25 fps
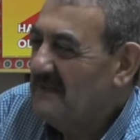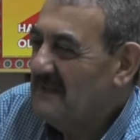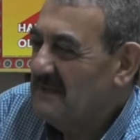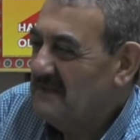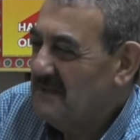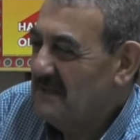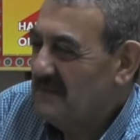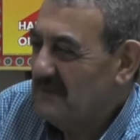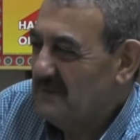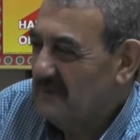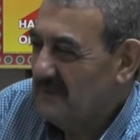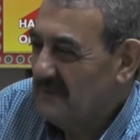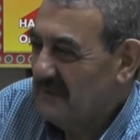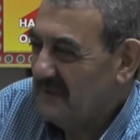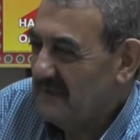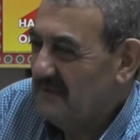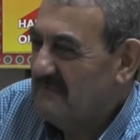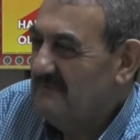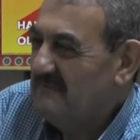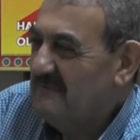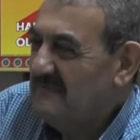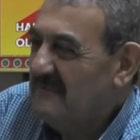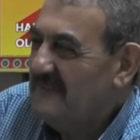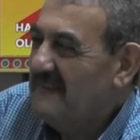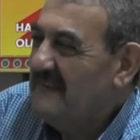teşekkür
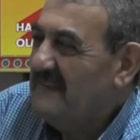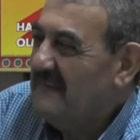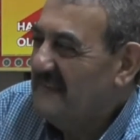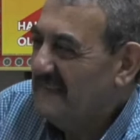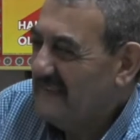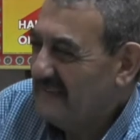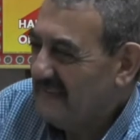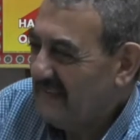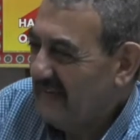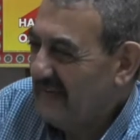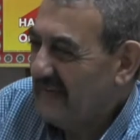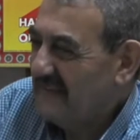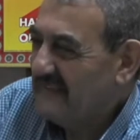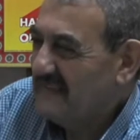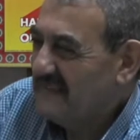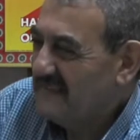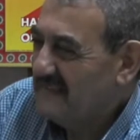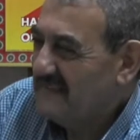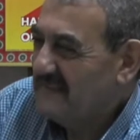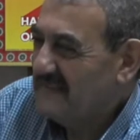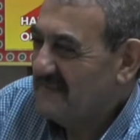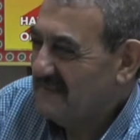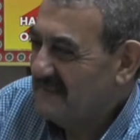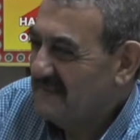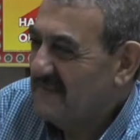ederim.
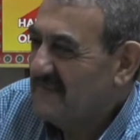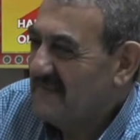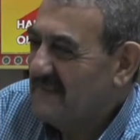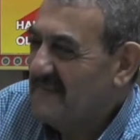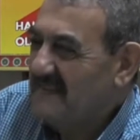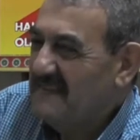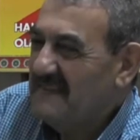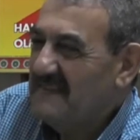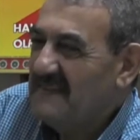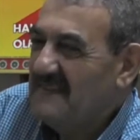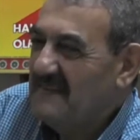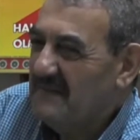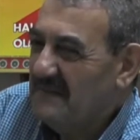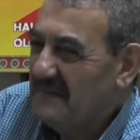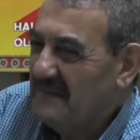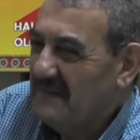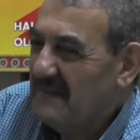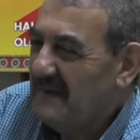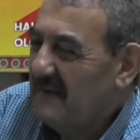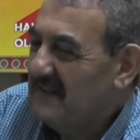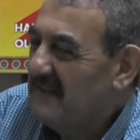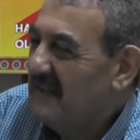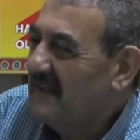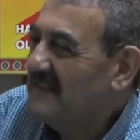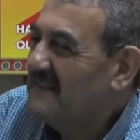Geldiğiniz için e,
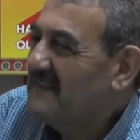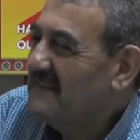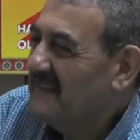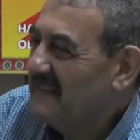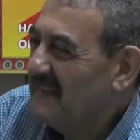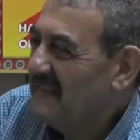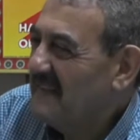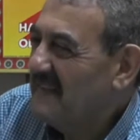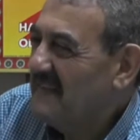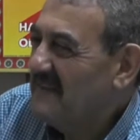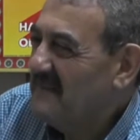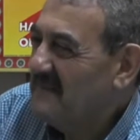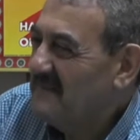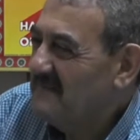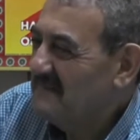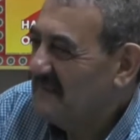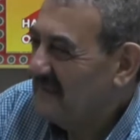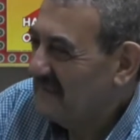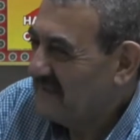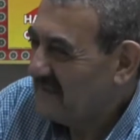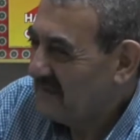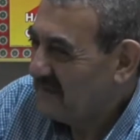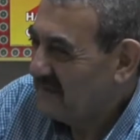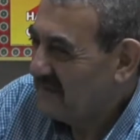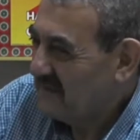Kanal T'ye
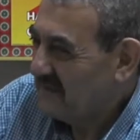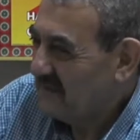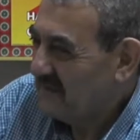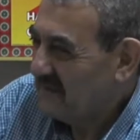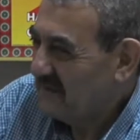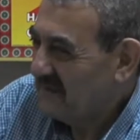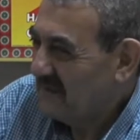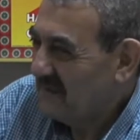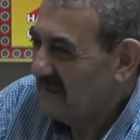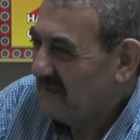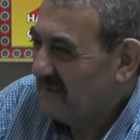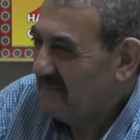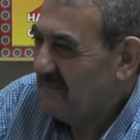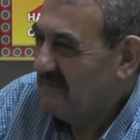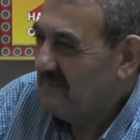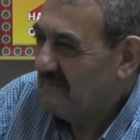de teşekkür ederim.